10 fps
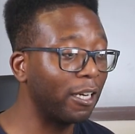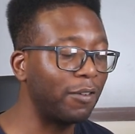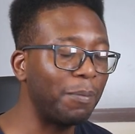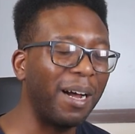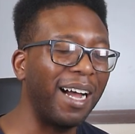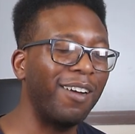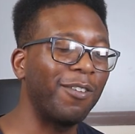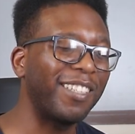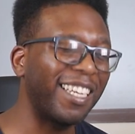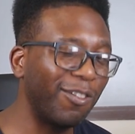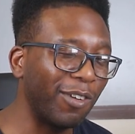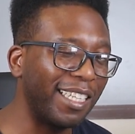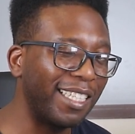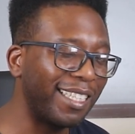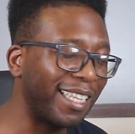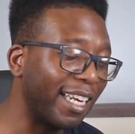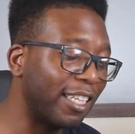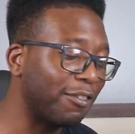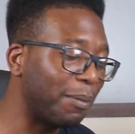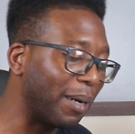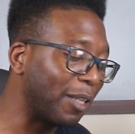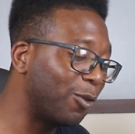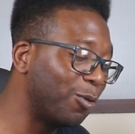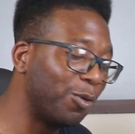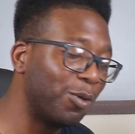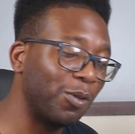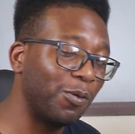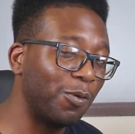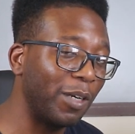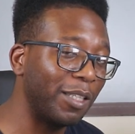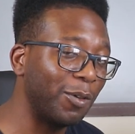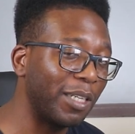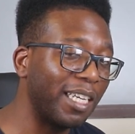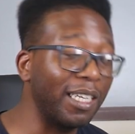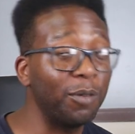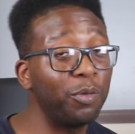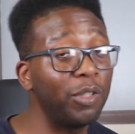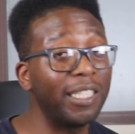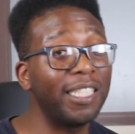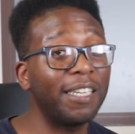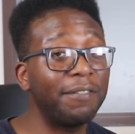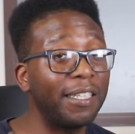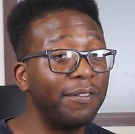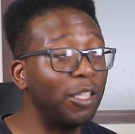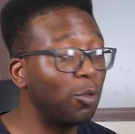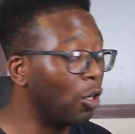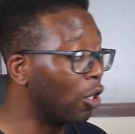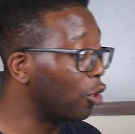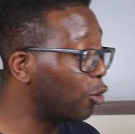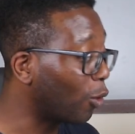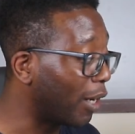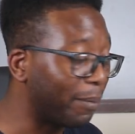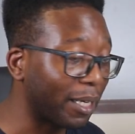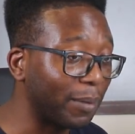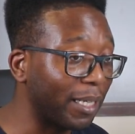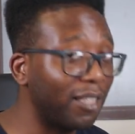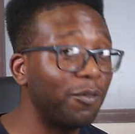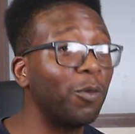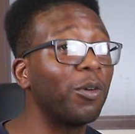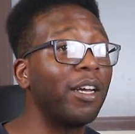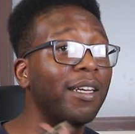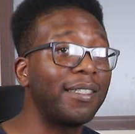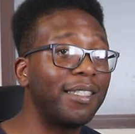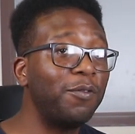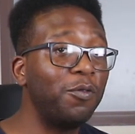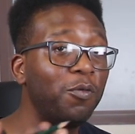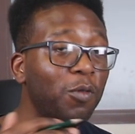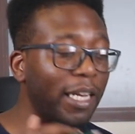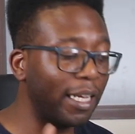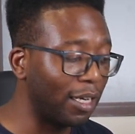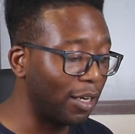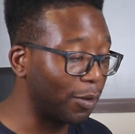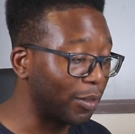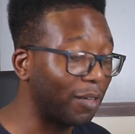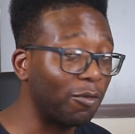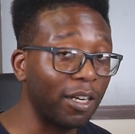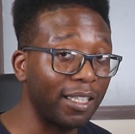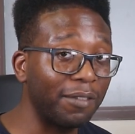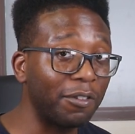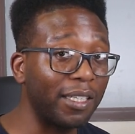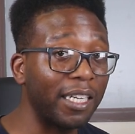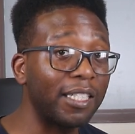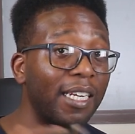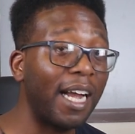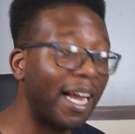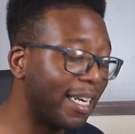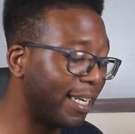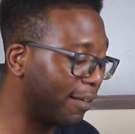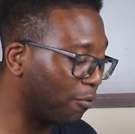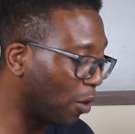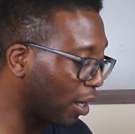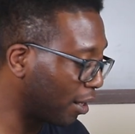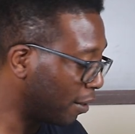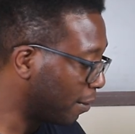je vais pas entrer dans les détails, je ne vais pas toutes vous les donner et en plus j'ai déjà fait des vidéos sur la perspective. Donc, si vous voulez en savoir davantage, allez les voir.